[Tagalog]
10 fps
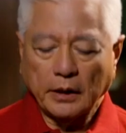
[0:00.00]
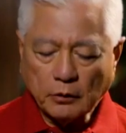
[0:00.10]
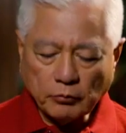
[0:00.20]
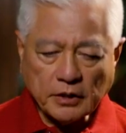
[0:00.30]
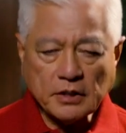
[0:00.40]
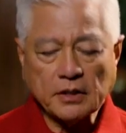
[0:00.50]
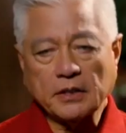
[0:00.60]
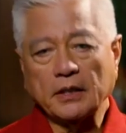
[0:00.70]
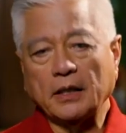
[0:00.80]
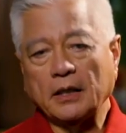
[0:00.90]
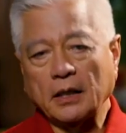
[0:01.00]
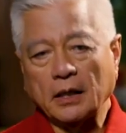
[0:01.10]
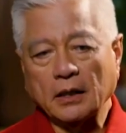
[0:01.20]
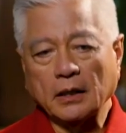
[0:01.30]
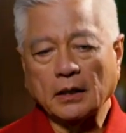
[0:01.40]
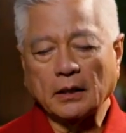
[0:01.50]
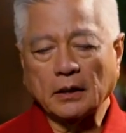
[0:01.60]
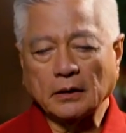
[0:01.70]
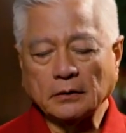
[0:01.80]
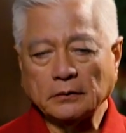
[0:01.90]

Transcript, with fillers: In 2016, ang, ang